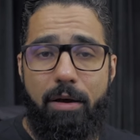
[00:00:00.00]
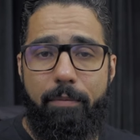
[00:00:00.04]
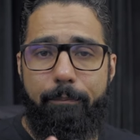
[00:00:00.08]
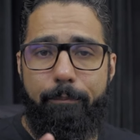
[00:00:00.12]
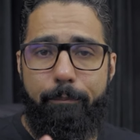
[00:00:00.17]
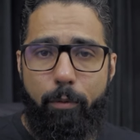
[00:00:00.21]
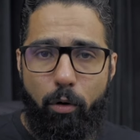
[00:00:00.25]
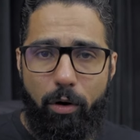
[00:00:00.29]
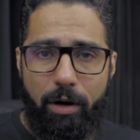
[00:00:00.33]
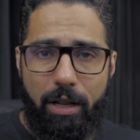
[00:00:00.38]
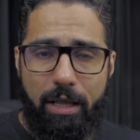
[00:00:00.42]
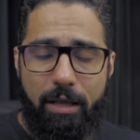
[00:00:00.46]

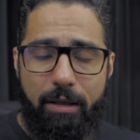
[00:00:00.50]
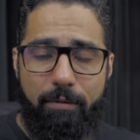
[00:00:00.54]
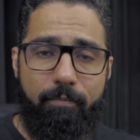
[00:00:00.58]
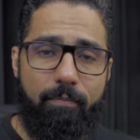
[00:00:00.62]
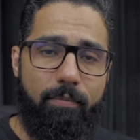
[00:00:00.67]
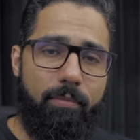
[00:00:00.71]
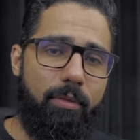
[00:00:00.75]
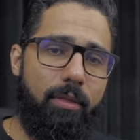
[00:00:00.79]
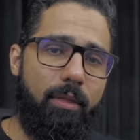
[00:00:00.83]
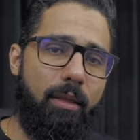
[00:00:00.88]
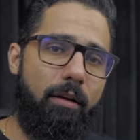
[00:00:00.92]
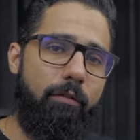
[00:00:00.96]
porém,
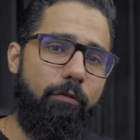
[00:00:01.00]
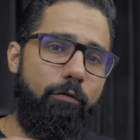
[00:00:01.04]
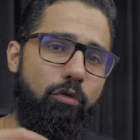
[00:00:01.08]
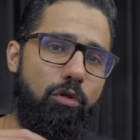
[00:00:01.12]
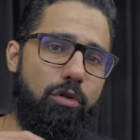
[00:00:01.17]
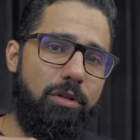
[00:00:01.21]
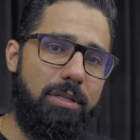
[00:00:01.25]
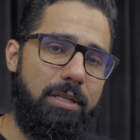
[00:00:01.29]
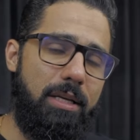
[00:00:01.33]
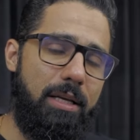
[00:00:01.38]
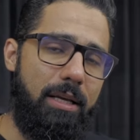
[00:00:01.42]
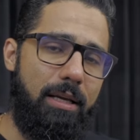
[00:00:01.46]

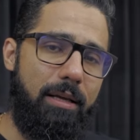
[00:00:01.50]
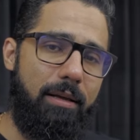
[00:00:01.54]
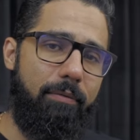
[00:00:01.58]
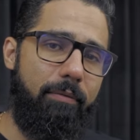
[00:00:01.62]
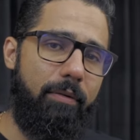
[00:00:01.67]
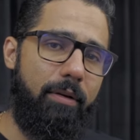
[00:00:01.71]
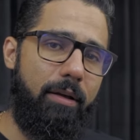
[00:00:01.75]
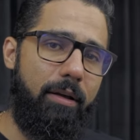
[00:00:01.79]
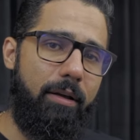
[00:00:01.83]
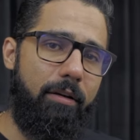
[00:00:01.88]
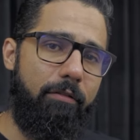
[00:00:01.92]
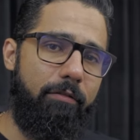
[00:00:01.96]
você
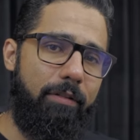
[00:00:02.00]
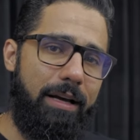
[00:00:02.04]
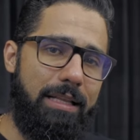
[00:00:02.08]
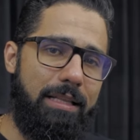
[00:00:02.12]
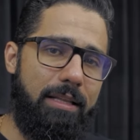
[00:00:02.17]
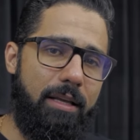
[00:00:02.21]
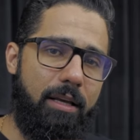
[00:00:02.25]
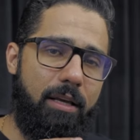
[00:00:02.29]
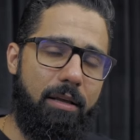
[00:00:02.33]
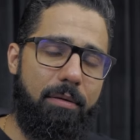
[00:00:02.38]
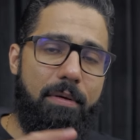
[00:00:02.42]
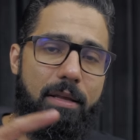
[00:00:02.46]
vai
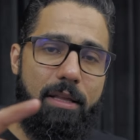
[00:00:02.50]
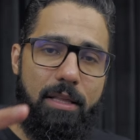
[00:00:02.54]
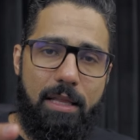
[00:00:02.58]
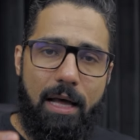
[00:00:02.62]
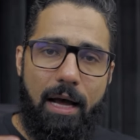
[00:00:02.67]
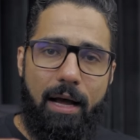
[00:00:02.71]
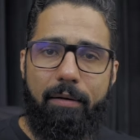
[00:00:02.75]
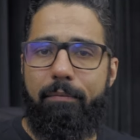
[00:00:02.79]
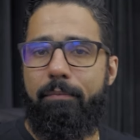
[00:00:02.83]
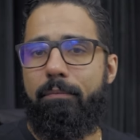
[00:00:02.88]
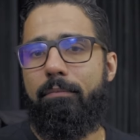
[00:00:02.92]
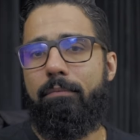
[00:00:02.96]
ter que me
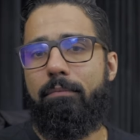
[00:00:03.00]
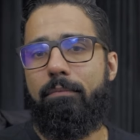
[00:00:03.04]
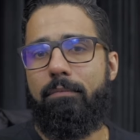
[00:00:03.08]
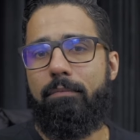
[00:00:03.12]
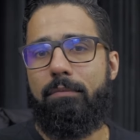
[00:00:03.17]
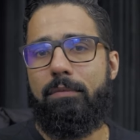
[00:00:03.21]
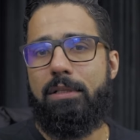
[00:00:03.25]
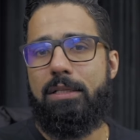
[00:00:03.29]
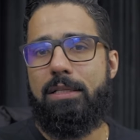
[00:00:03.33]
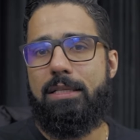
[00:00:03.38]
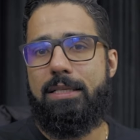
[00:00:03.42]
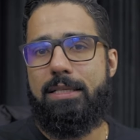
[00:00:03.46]
dar
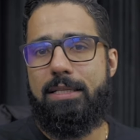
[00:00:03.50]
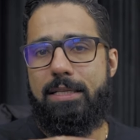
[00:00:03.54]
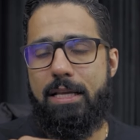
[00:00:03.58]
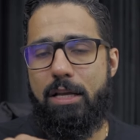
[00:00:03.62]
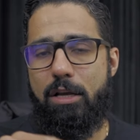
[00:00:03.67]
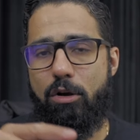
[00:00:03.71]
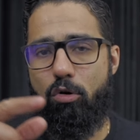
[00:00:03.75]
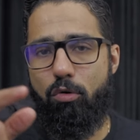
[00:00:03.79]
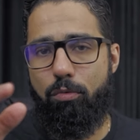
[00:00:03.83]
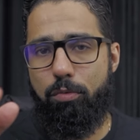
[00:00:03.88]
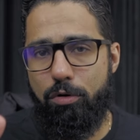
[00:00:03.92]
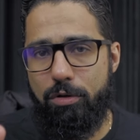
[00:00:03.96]

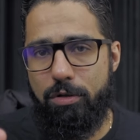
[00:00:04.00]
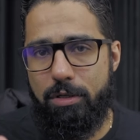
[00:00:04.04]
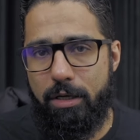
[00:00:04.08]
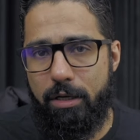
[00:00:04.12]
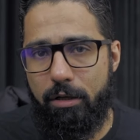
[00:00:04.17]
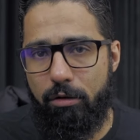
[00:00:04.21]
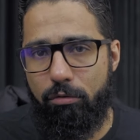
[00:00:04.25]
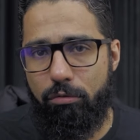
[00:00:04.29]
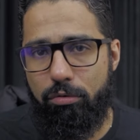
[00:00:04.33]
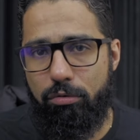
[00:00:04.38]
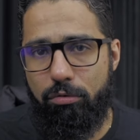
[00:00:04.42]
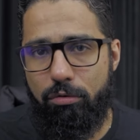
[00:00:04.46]

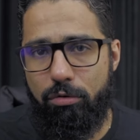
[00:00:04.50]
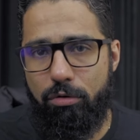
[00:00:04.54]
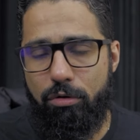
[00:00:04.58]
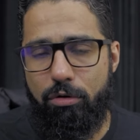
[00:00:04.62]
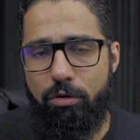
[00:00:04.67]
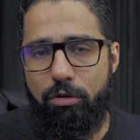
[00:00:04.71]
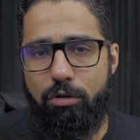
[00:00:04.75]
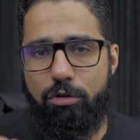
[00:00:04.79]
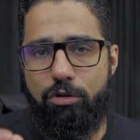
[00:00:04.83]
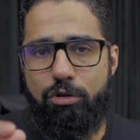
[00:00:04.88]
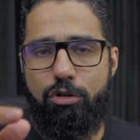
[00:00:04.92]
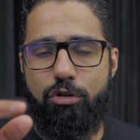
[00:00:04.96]
5%
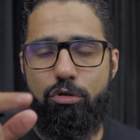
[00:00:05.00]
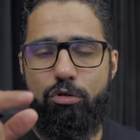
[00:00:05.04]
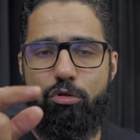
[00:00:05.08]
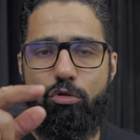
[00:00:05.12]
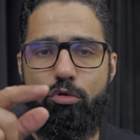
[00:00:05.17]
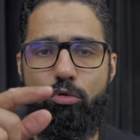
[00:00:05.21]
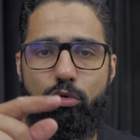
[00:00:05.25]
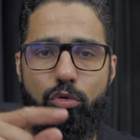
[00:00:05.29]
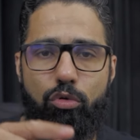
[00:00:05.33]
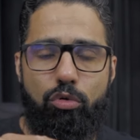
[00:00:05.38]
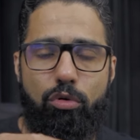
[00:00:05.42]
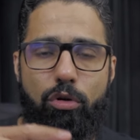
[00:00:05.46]
de
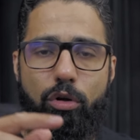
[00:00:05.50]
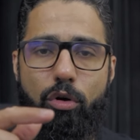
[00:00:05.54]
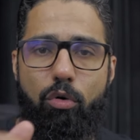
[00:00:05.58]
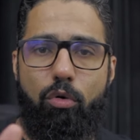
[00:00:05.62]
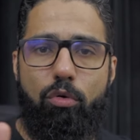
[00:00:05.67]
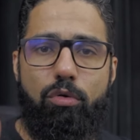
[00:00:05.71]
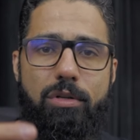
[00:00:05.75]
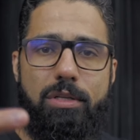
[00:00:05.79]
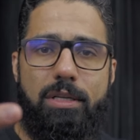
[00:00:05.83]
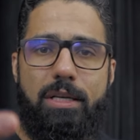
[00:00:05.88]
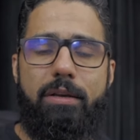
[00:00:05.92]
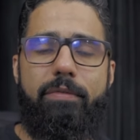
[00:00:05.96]
tudo que eu
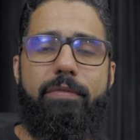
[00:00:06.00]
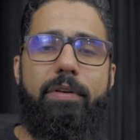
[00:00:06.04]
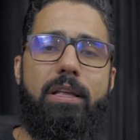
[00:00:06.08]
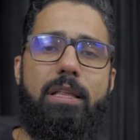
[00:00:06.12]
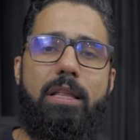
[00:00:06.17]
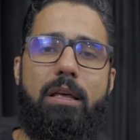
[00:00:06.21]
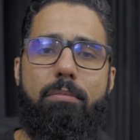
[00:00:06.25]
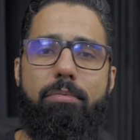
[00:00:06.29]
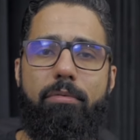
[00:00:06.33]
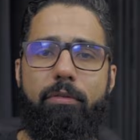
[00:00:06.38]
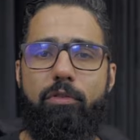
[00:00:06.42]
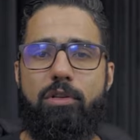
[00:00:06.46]
conseguir
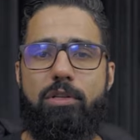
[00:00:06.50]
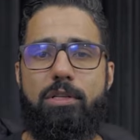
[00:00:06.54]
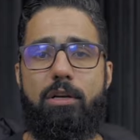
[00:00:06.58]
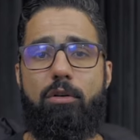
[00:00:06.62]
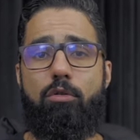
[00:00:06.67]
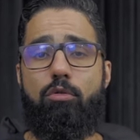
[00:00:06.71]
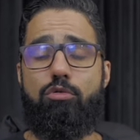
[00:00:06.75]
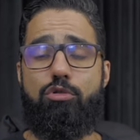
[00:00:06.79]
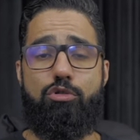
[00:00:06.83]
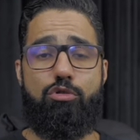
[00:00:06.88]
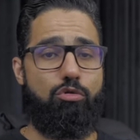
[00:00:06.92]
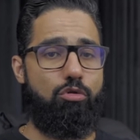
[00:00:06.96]
vender para você
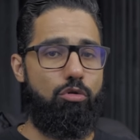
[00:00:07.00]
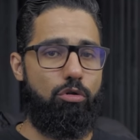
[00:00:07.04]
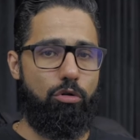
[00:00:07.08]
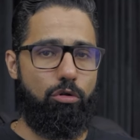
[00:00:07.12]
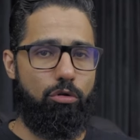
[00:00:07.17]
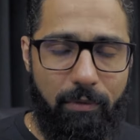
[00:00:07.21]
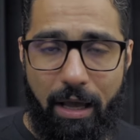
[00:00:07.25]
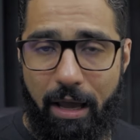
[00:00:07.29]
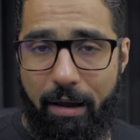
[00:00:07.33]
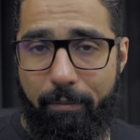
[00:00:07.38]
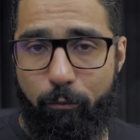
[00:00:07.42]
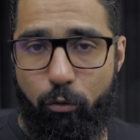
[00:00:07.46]
com
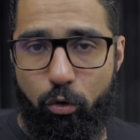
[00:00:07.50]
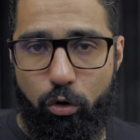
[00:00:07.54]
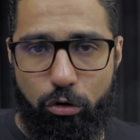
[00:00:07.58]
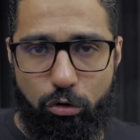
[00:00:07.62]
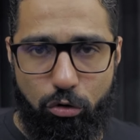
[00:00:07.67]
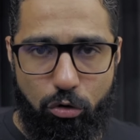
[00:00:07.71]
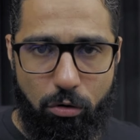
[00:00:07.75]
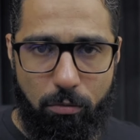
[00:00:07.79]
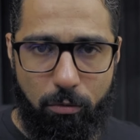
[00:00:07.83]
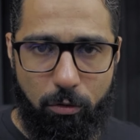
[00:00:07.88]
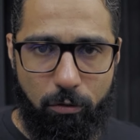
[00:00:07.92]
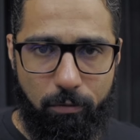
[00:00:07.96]
desconto. É muito
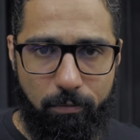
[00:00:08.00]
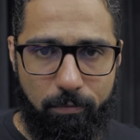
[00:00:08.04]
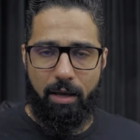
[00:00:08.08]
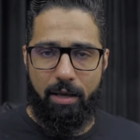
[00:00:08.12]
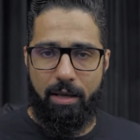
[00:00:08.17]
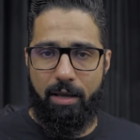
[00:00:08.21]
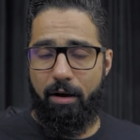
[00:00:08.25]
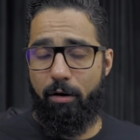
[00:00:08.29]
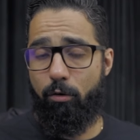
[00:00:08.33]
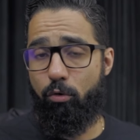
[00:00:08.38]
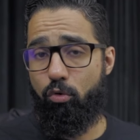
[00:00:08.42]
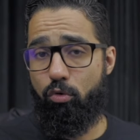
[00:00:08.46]
comum.
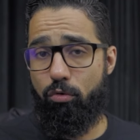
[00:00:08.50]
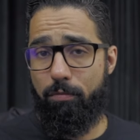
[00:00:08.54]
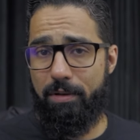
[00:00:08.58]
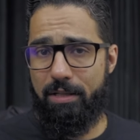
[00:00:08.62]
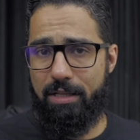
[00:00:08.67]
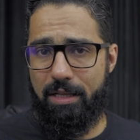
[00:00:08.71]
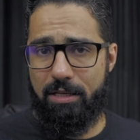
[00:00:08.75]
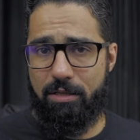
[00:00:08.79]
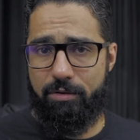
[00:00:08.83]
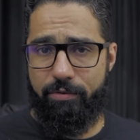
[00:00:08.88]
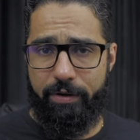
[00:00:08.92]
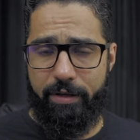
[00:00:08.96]
E algumas
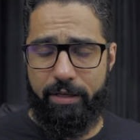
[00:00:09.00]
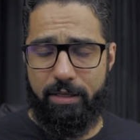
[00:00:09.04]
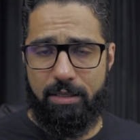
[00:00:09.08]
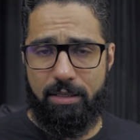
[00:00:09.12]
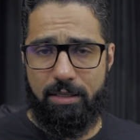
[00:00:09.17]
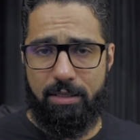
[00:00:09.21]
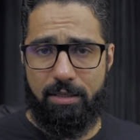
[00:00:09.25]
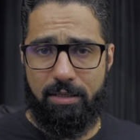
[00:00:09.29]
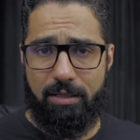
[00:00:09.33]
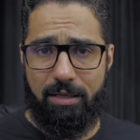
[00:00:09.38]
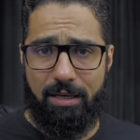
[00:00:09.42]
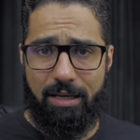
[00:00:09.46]
das
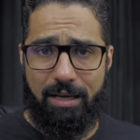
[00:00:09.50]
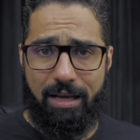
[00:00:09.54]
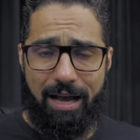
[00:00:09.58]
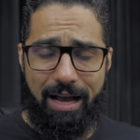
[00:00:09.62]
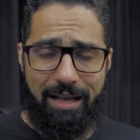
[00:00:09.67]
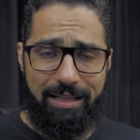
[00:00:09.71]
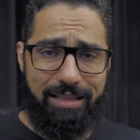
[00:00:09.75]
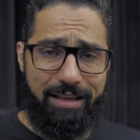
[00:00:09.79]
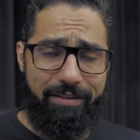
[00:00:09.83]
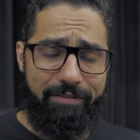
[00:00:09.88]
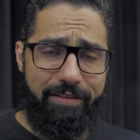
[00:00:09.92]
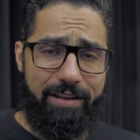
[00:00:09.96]
vezes,
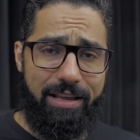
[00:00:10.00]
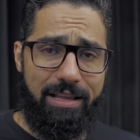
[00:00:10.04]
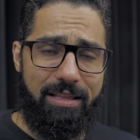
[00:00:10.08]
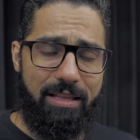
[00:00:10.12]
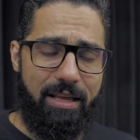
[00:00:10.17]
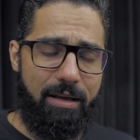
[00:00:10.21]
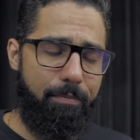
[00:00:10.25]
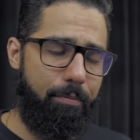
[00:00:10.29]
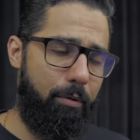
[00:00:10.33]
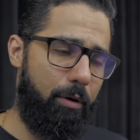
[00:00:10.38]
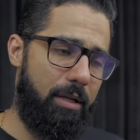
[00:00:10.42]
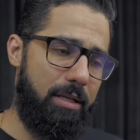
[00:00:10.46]
até
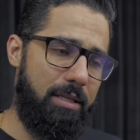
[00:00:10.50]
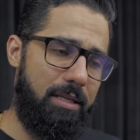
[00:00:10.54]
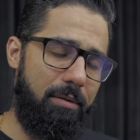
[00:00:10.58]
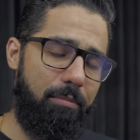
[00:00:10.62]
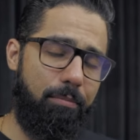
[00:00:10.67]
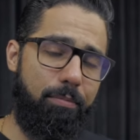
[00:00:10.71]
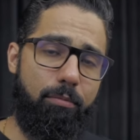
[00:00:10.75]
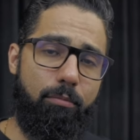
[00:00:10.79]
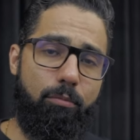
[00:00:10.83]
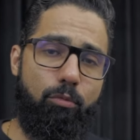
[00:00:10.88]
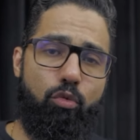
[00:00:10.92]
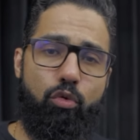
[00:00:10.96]
vender, por
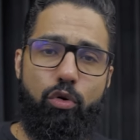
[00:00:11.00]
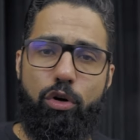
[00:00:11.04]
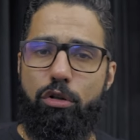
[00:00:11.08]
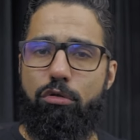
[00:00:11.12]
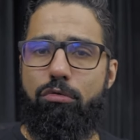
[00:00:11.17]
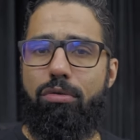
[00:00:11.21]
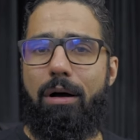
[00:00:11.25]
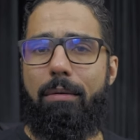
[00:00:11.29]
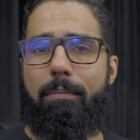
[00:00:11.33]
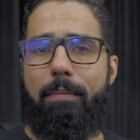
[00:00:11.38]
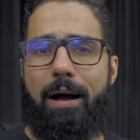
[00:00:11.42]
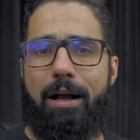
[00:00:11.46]
exemplo,
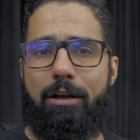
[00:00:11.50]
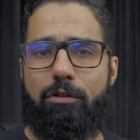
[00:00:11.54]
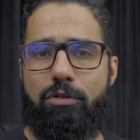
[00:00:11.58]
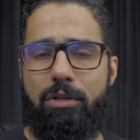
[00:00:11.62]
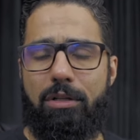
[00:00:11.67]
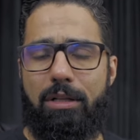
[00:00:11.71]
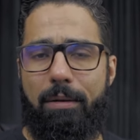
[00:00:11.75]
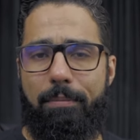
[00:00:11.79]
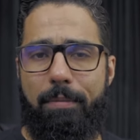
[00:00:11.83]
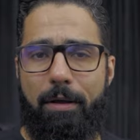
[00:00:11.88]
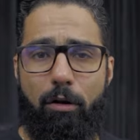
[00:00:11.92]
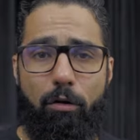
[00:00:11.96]
muito abaixo da
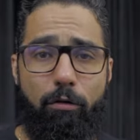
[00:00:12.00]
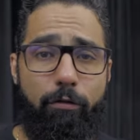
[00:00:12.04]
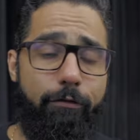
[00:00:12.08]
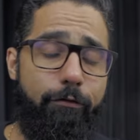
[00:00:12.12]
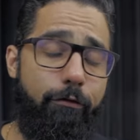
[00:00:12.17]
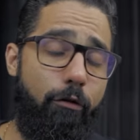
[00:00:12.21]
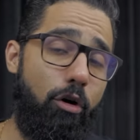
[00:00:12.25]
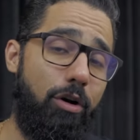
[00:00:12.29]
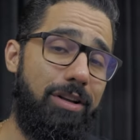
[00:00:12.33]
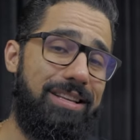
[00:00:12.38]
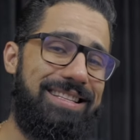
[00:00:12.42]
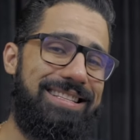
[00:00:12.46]
tabela, ou
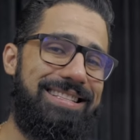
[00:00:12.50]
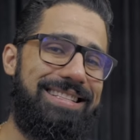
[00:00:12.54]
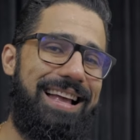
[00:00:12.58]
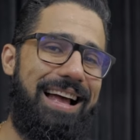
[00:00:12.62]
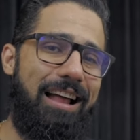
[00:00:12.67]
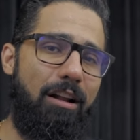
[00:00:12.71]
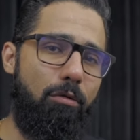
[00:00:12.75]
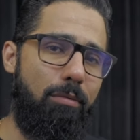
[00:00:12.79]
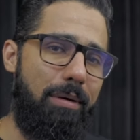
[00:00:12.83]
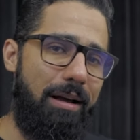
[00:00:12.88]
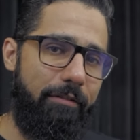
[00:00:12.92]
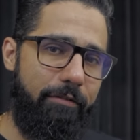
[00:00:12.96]

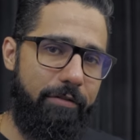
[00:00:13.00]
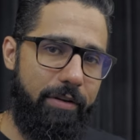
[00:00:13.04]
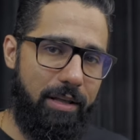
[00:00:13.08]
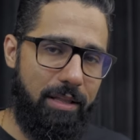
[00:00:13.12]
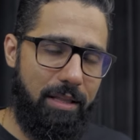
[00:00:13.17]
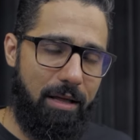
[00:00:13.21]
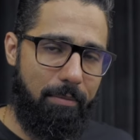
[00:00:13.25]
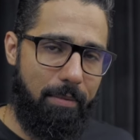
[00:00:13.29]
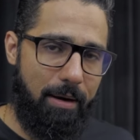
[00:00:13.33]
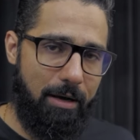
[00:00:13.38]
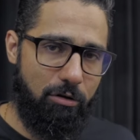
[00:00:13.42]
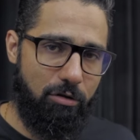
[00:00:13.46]
forçar uma
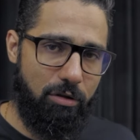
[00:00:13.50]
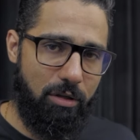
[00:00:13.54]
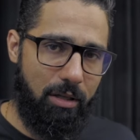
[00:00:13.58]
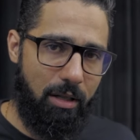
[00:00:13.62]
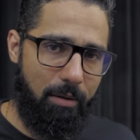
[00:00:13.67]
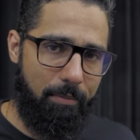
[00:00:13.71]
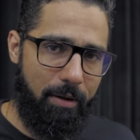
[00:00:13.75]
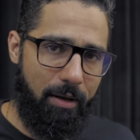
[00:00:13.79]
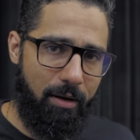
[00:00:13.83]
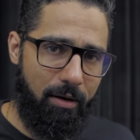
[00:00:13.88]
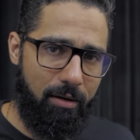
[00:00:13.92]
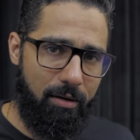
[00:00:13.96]
venda abaixo da
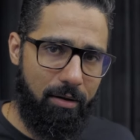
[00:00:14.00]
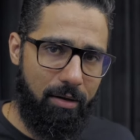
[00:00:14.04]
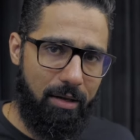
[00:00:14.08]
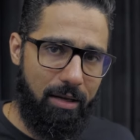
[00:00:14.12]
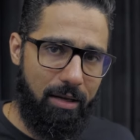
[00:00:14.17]
tabela,